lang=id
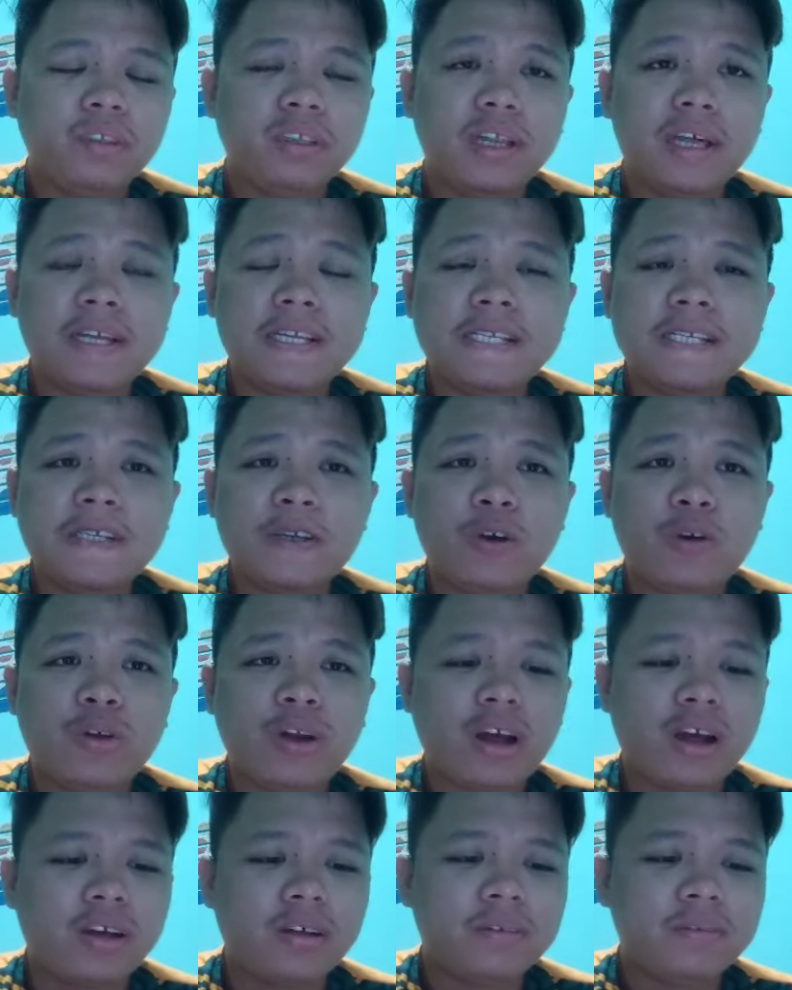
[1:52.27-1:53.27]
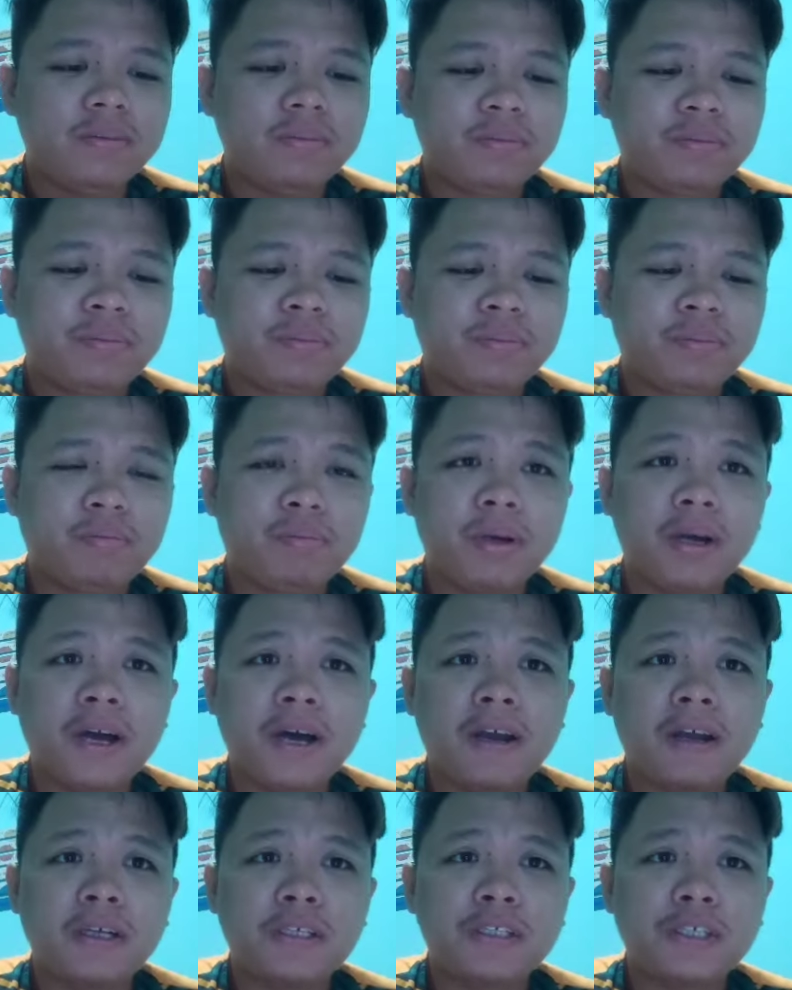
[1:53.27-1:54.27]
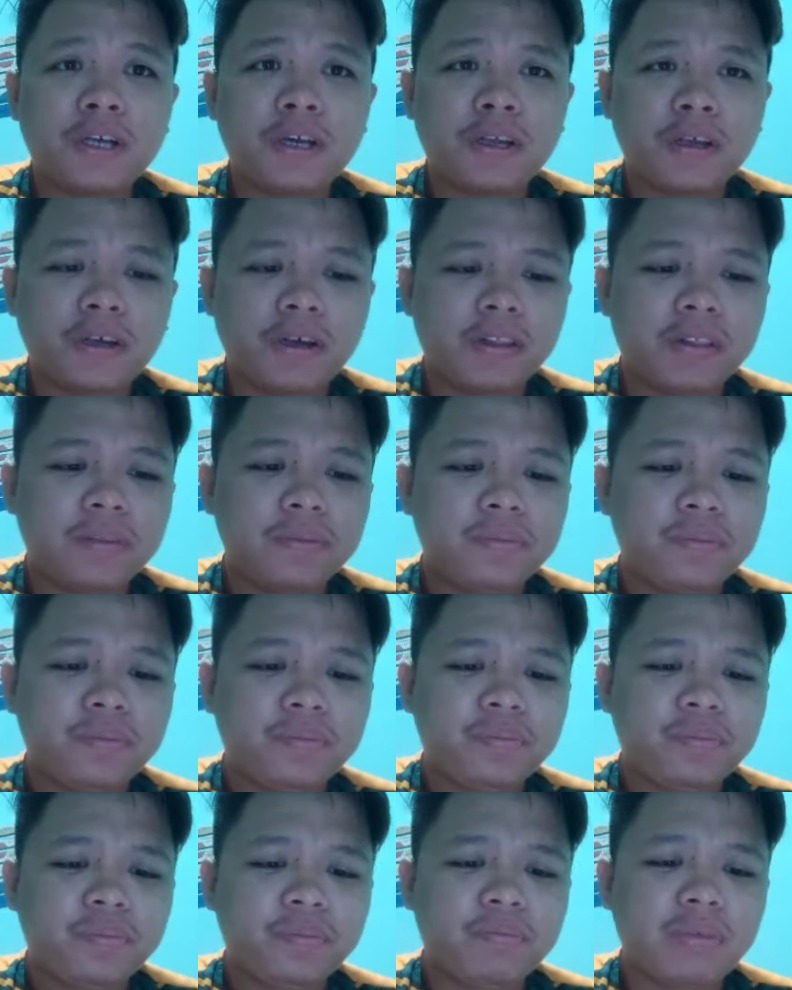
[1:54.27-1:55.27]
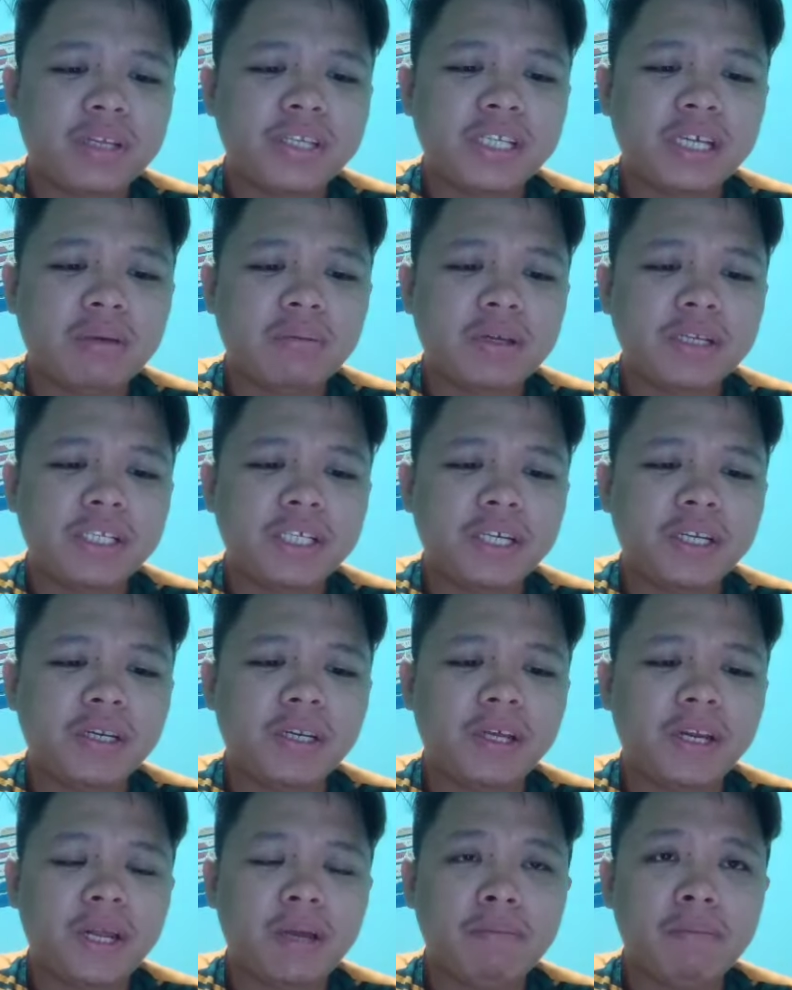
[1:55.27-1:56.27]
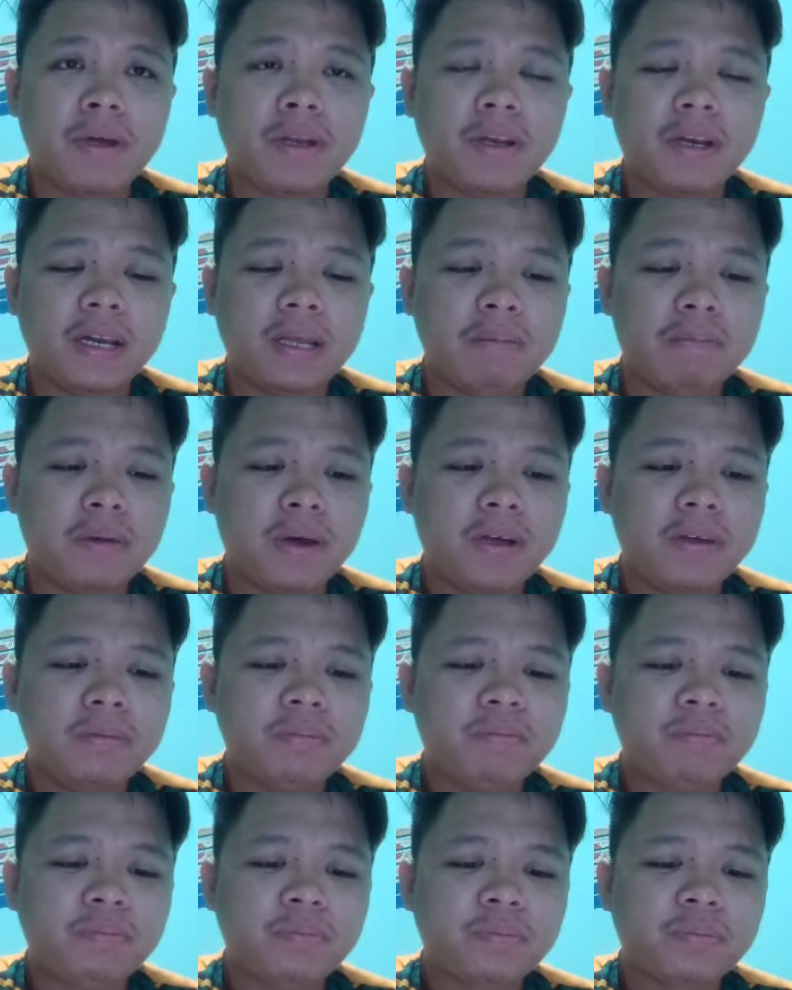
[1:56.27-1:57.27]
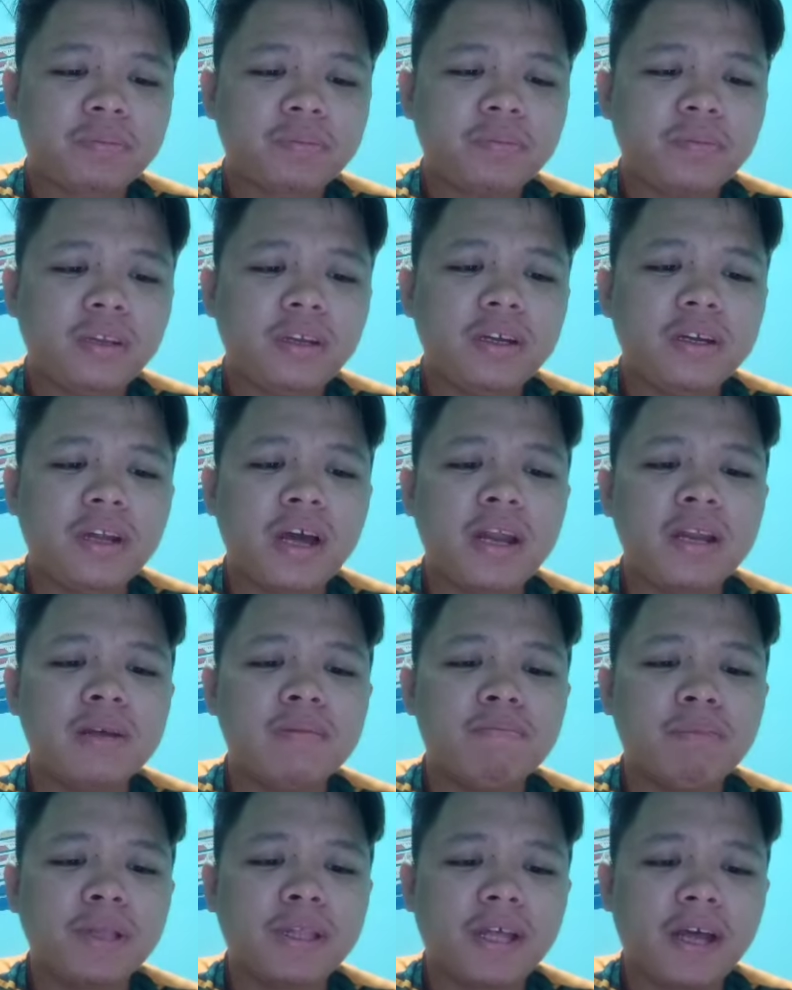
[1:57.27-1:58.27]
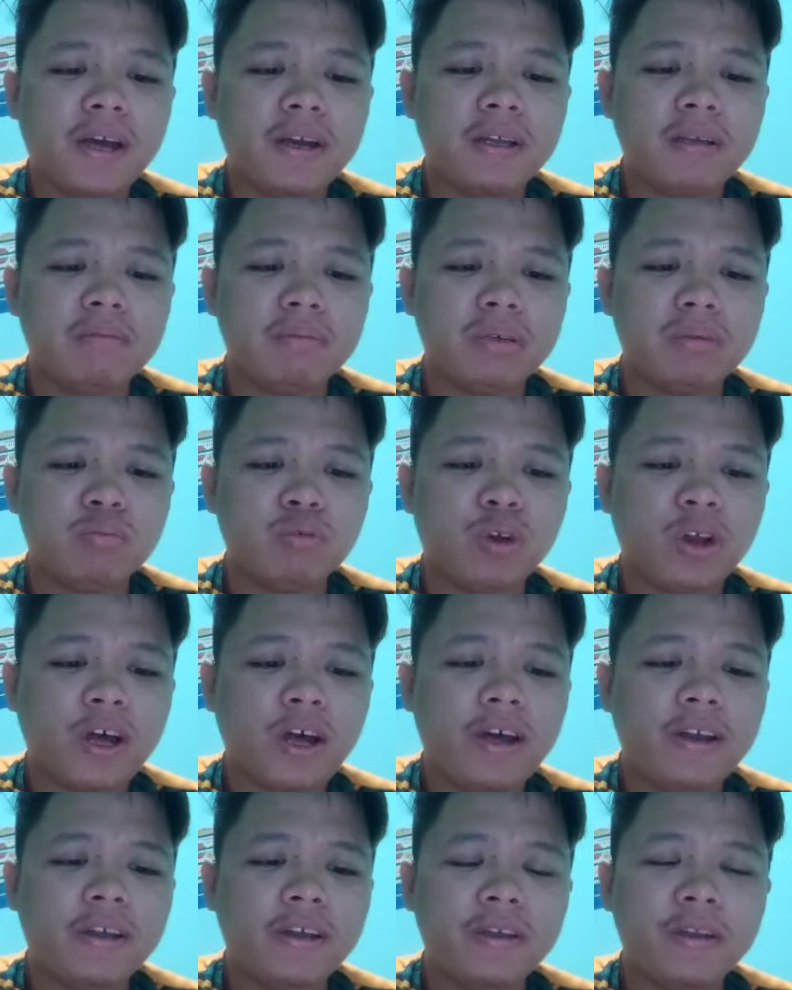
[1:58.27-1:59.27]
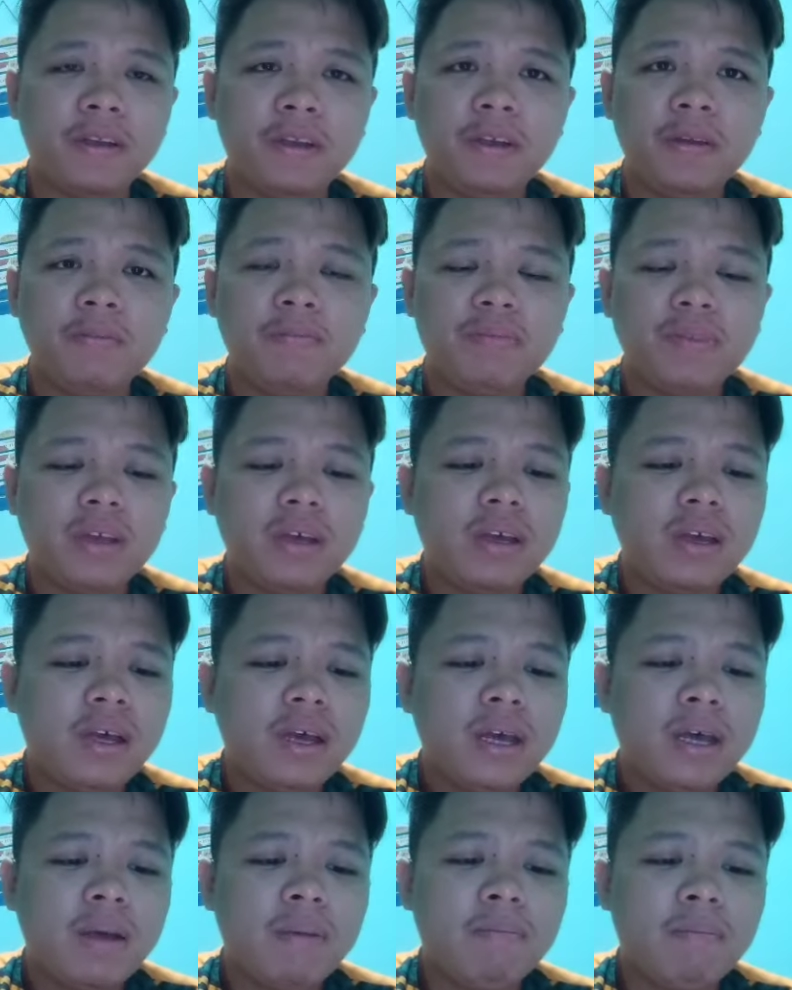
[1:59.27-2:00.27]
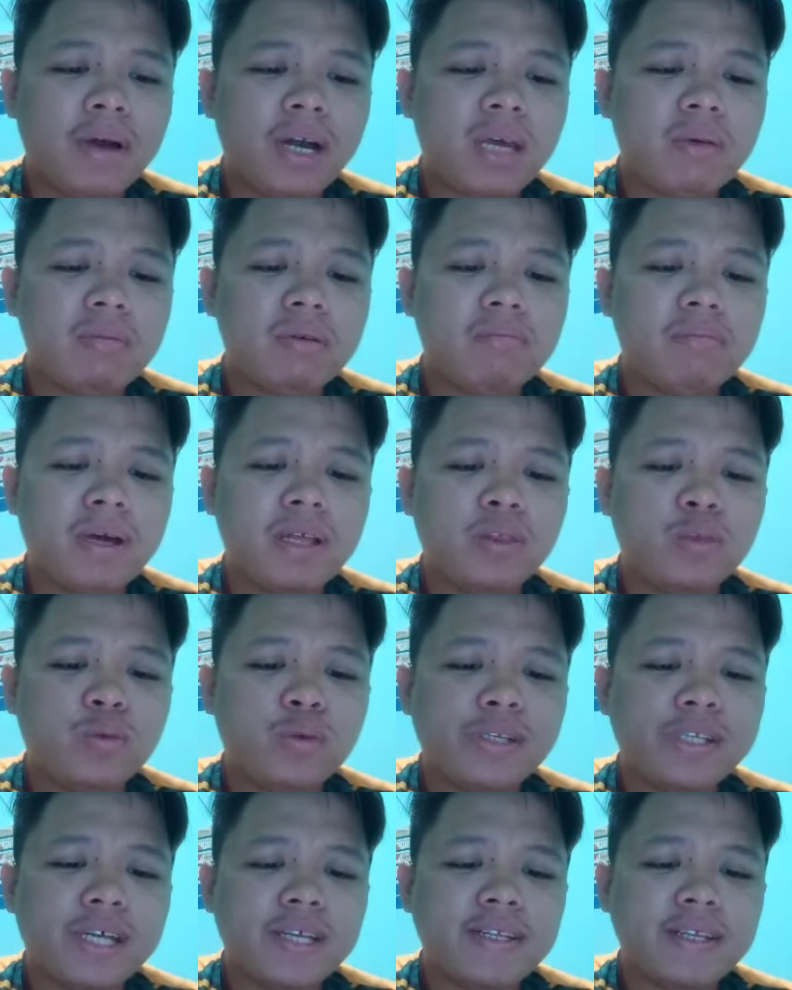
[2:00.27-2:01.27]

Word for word: dan seorang pengarah syarikat masing-masing direman 5 dan 4 hari bermula hari ini bagi membantu